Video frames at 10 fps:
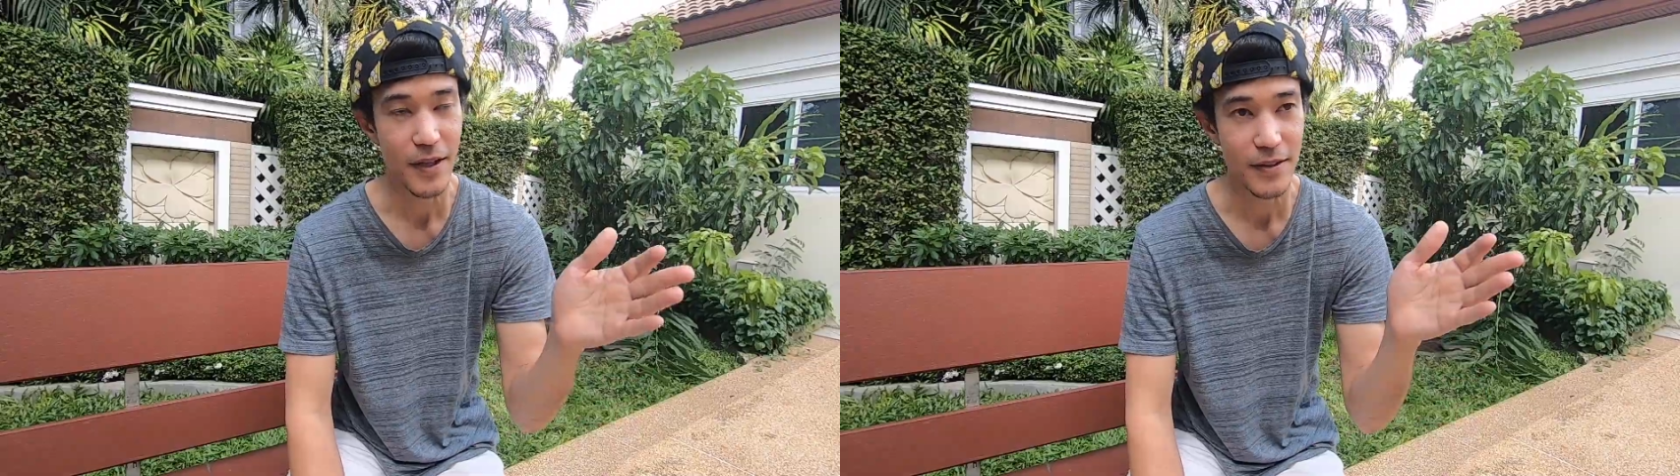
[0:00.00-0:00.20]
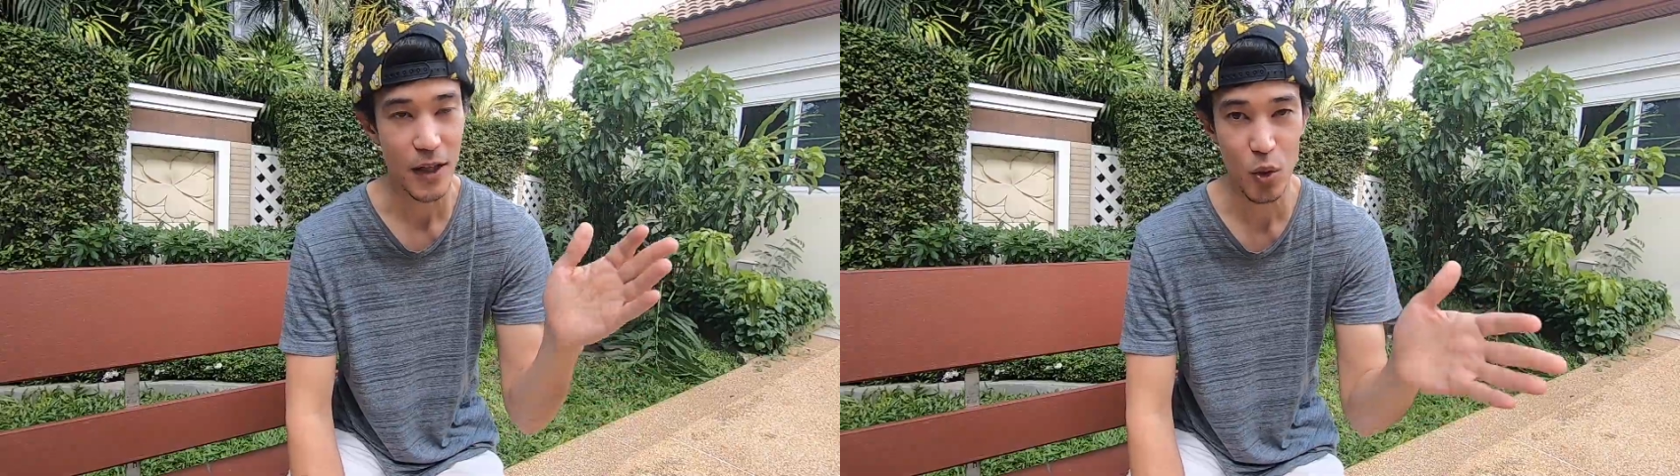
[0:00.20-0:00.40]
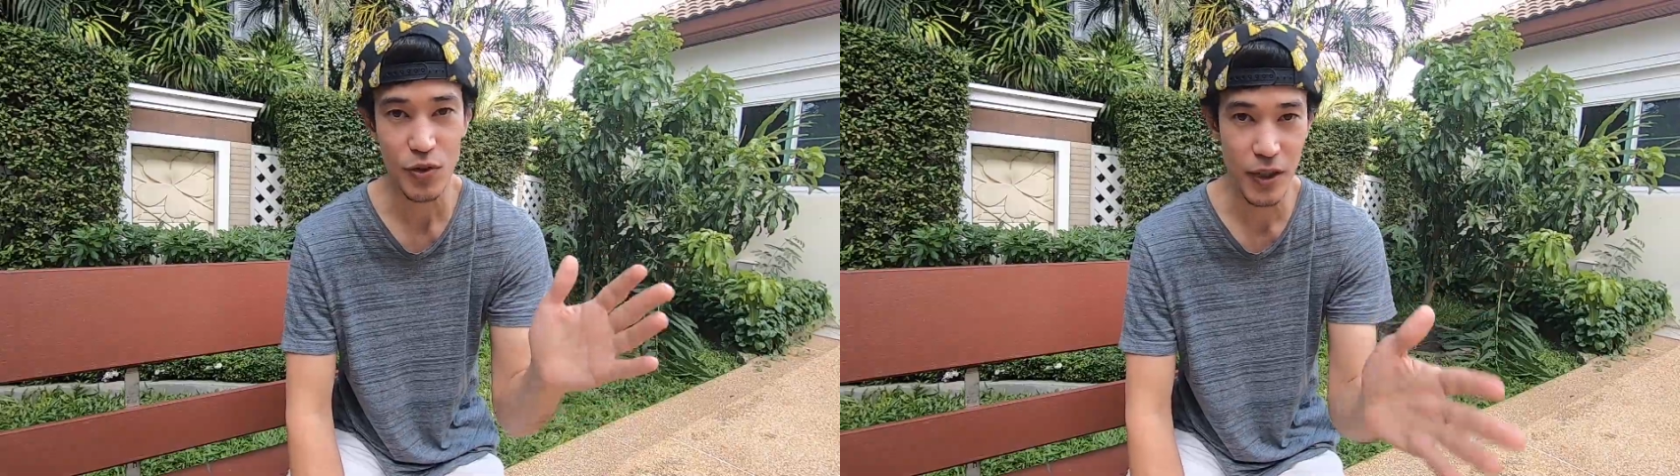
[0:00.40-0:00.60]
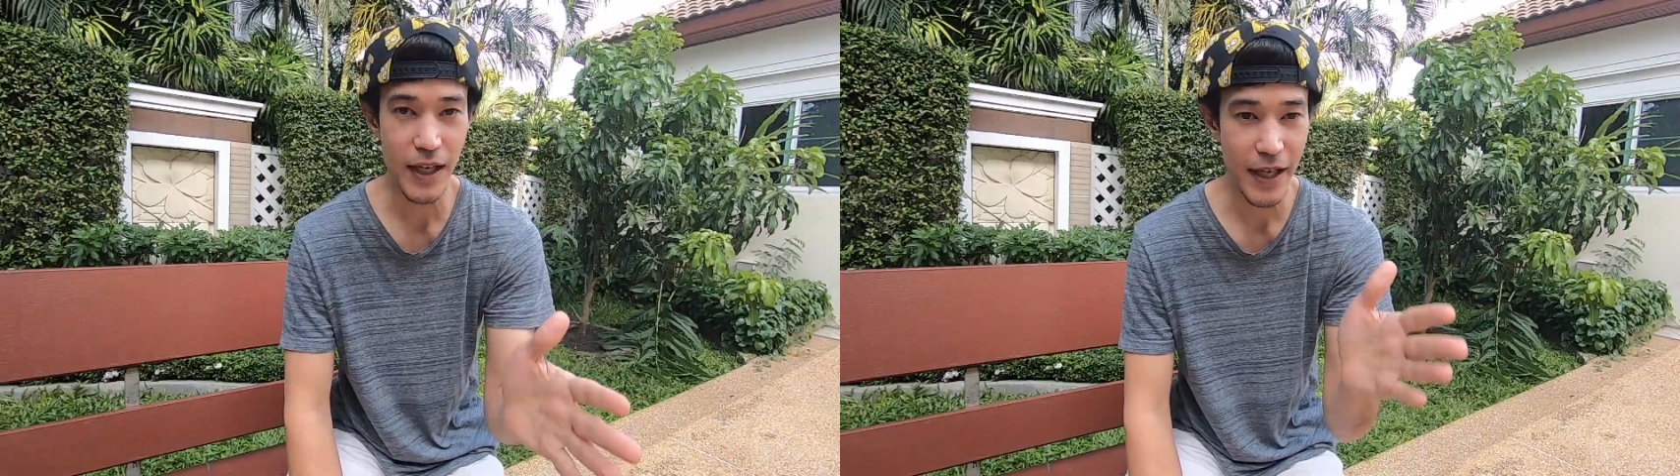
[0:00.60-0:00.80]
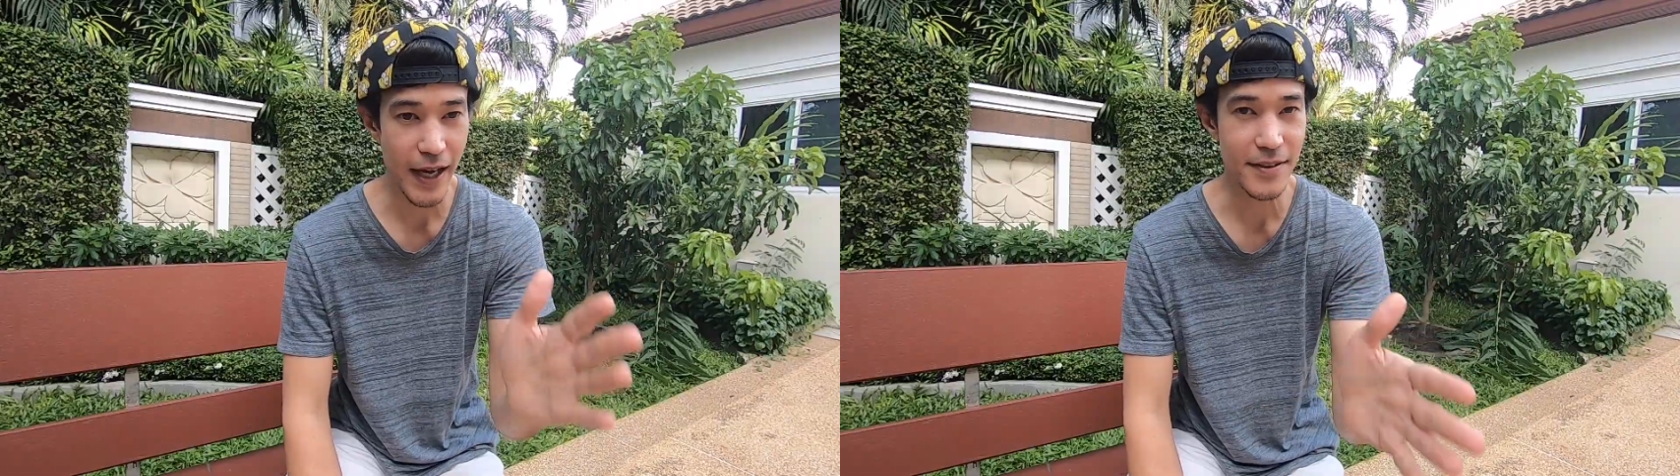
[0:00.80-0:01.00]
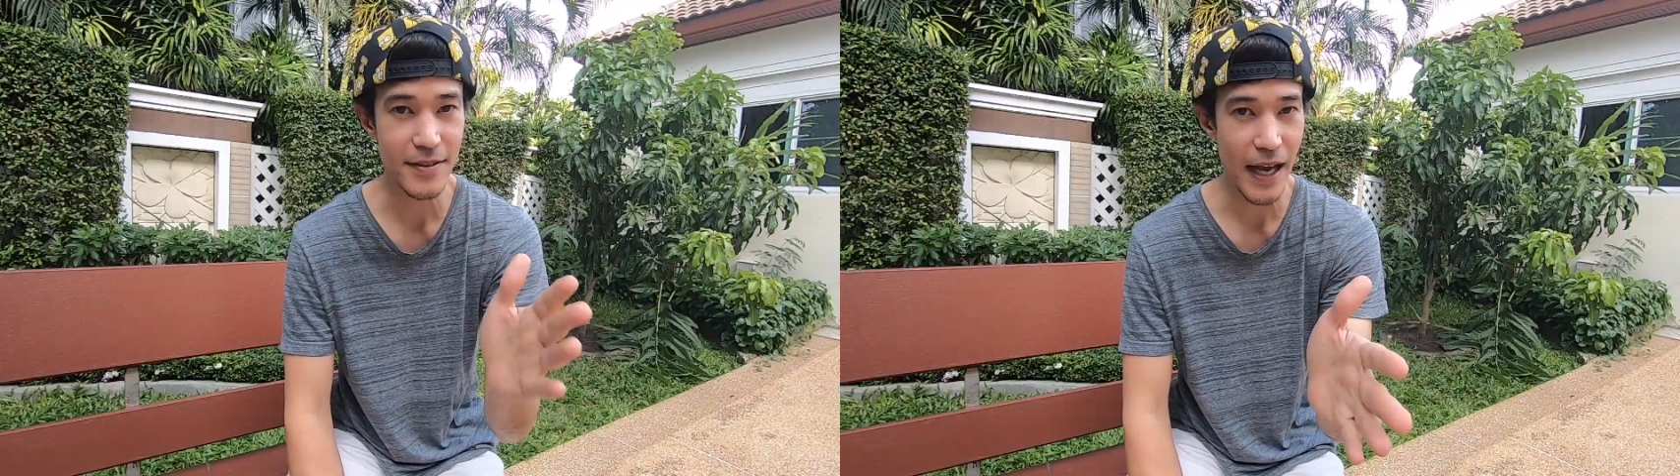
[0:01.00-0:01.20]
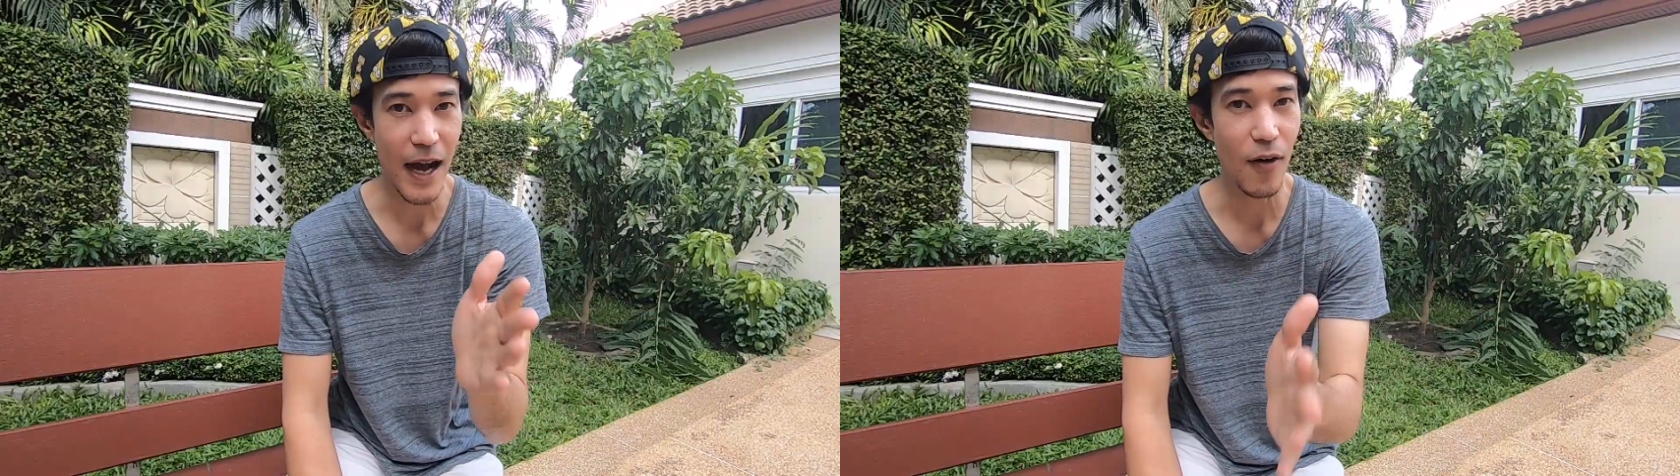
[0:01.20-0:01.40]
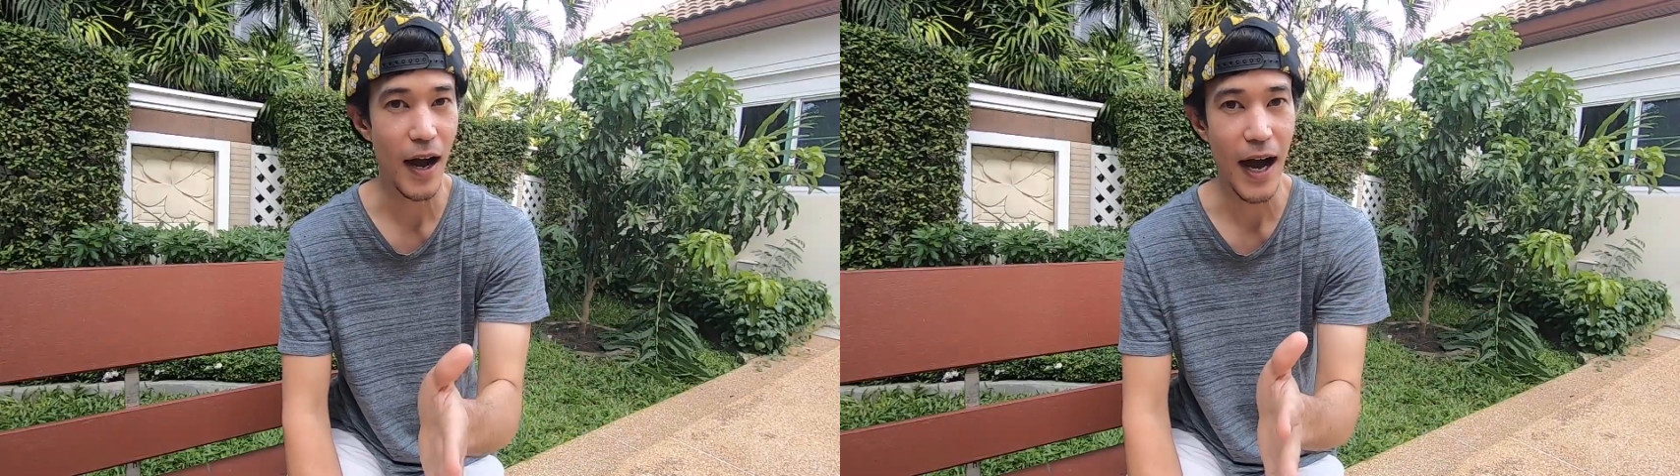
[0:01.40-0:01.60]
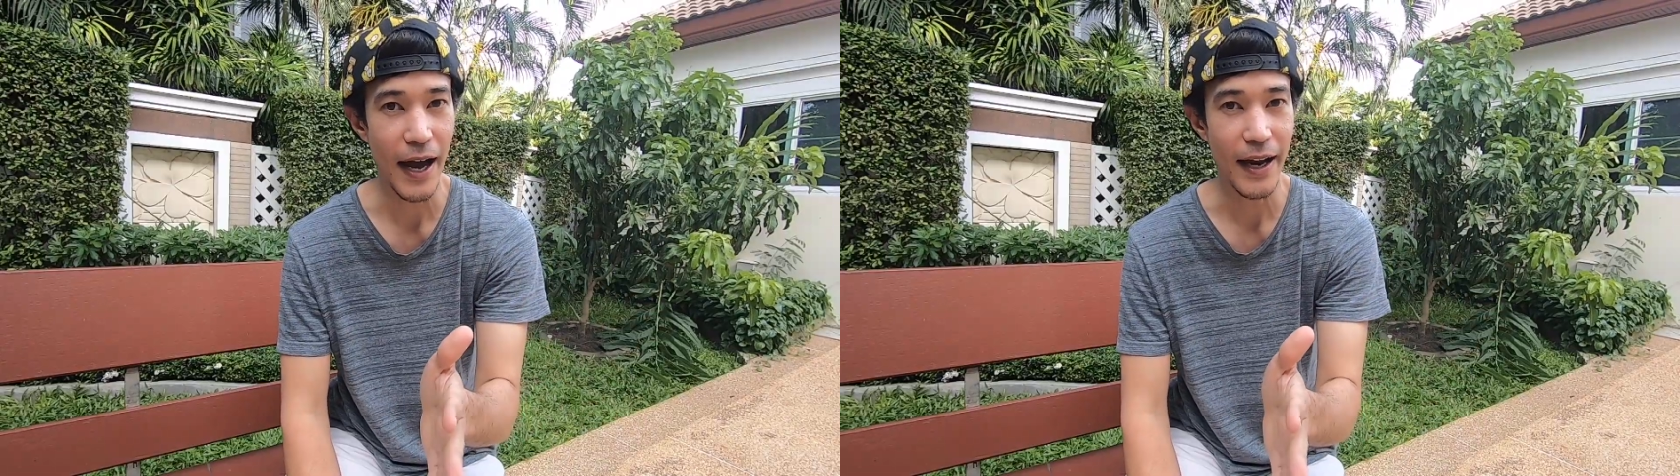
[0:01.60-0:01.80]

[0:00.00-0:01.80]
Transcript: ตระกูลซีรีส์ SLR